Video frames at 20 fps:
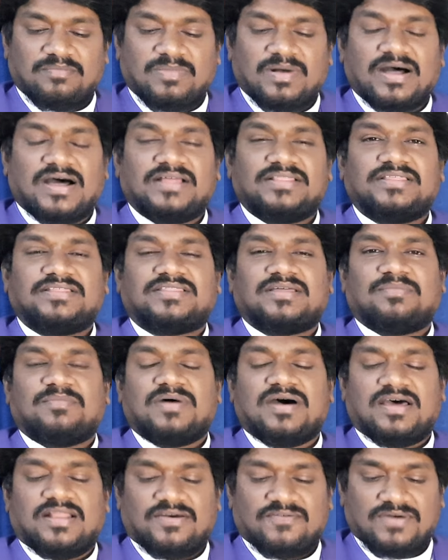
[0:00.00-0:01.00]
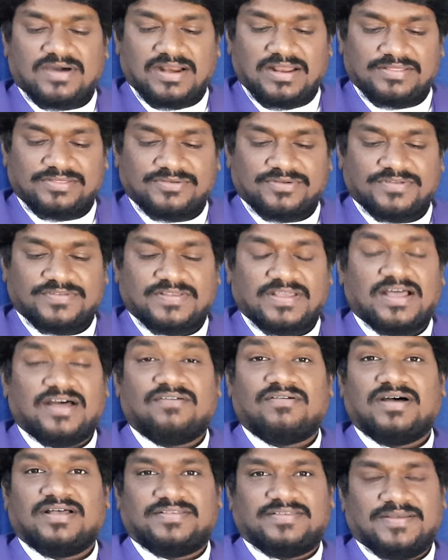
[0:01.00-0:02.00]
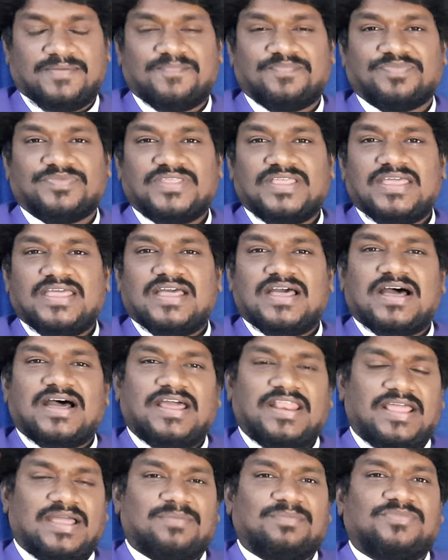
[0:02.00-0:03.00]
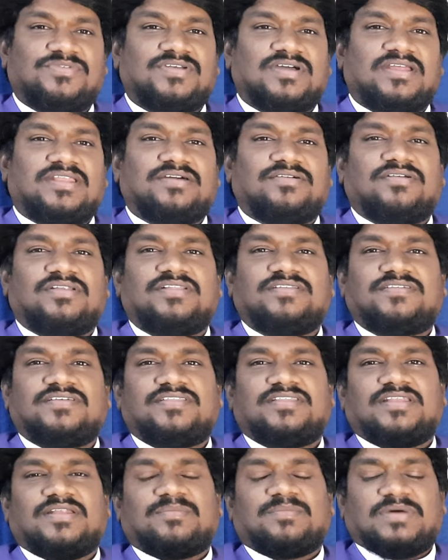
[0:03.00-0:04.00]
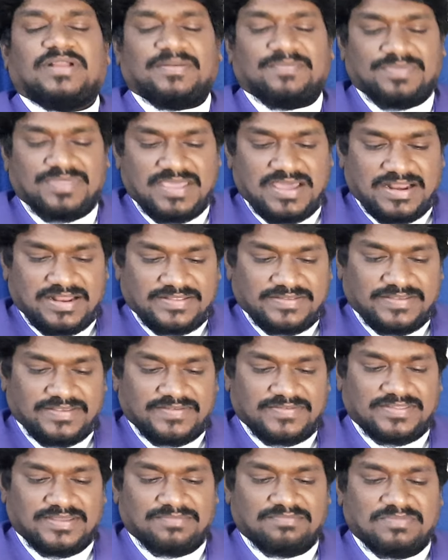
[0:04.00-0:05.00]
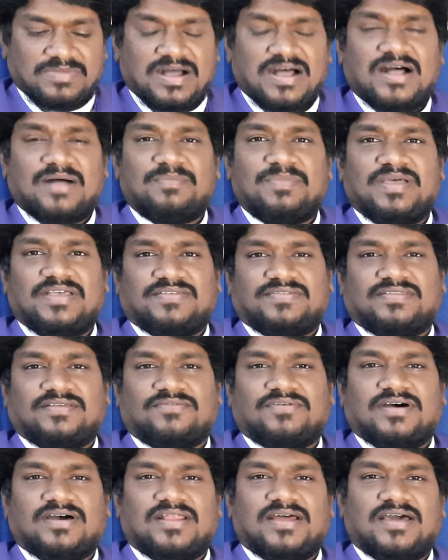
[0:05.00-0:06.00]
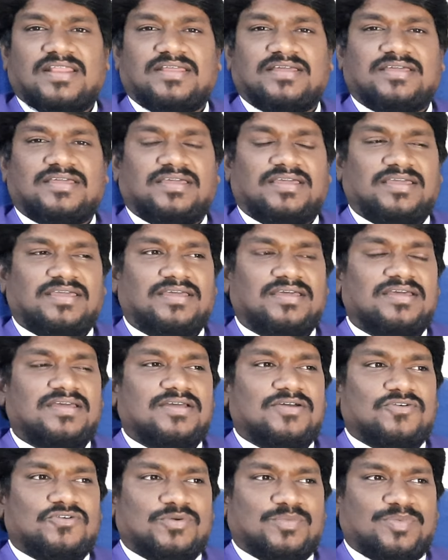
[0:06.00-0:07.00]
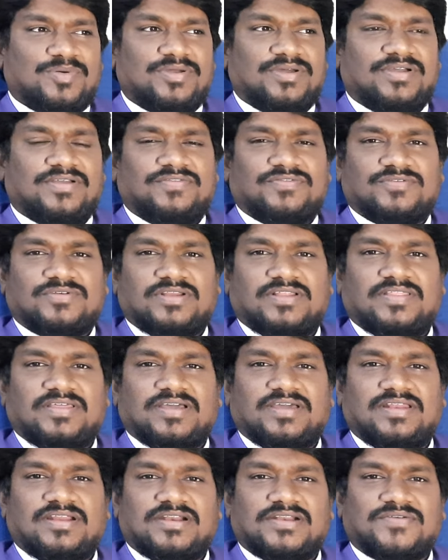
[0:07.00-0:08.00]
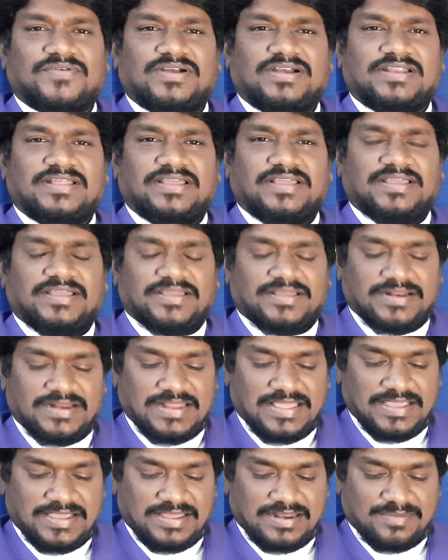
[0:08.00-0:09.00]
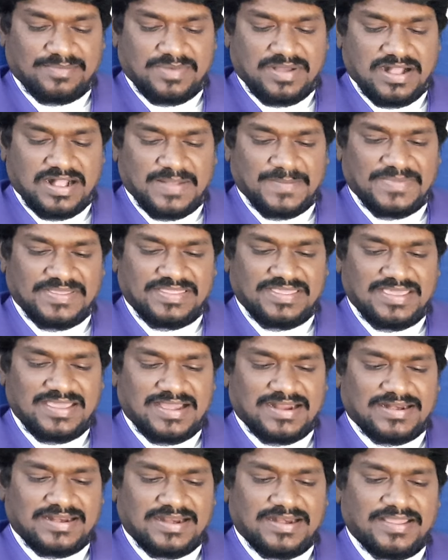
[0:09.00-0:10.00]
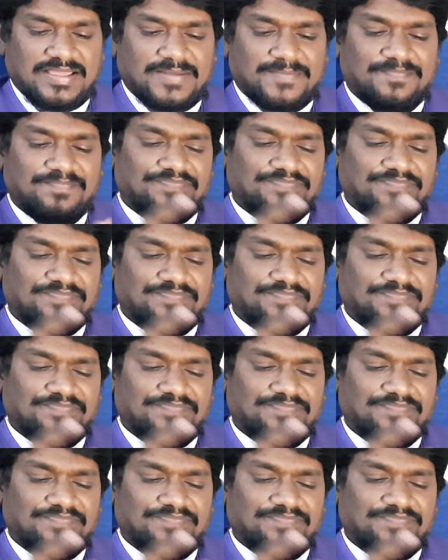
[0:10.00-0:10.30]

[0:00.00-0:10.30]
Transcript: బాధిత మానవాళితో సహవాసం అనే అంశాన్ని గురించి ఇది మనం ధ్యానం చేస్తాం మహాబేస్తవారానికి ఉపయోగించుకునదగినటువంటి లేఖన భాగం ఇది అట్లనే